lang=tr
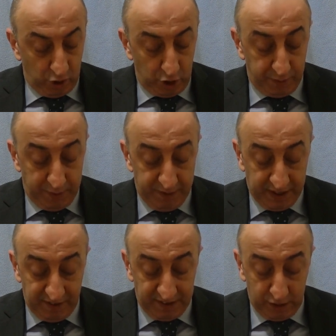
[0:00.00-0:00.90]
Konuşmaya
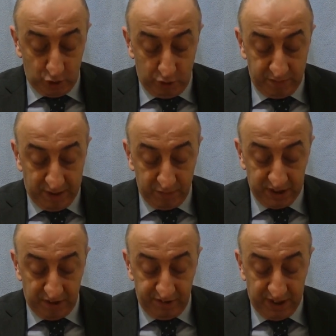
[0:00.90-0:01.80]
pek hevesli görünmeyen
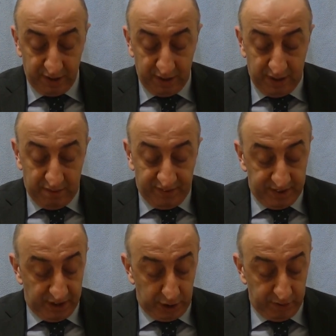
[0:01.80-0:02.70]
misafirler
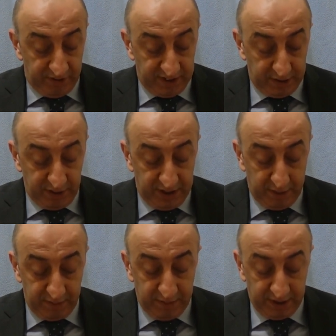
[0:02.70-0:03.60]
Danışma faslı
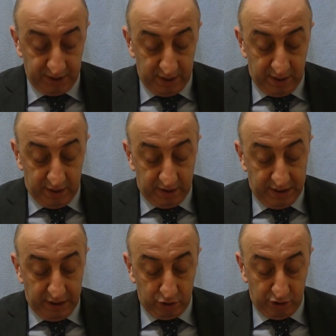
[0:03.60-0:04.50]
biter bitmez
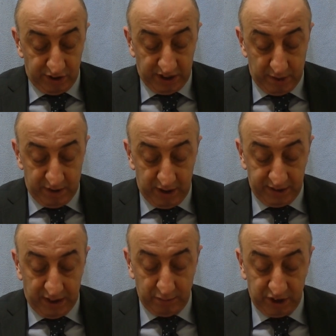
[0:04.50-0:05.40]
televizyondaki
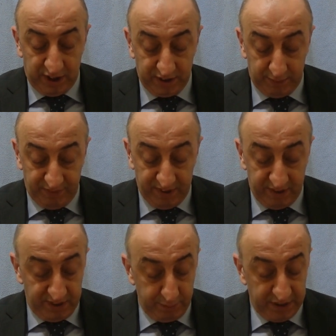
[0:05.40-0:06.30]
haberleri de almışlardı.
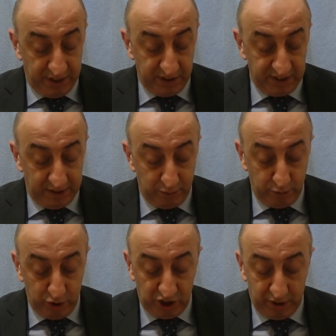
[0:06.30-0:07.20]
Spiker
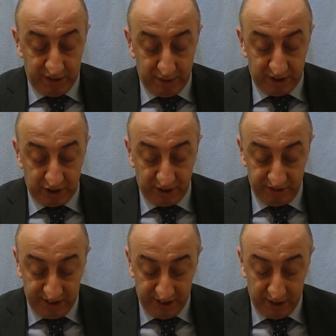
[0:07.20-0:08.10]
İstanbul Büyükşehir Belediye
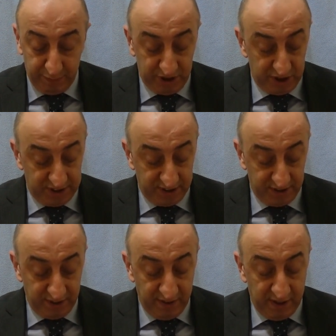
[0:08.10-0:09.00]
Başkanı'na verilen hapis
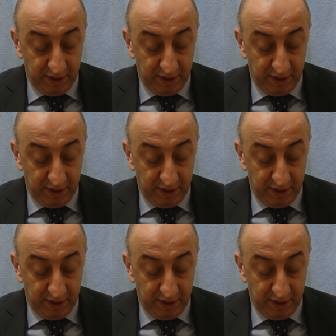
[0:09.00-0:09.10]
cezasının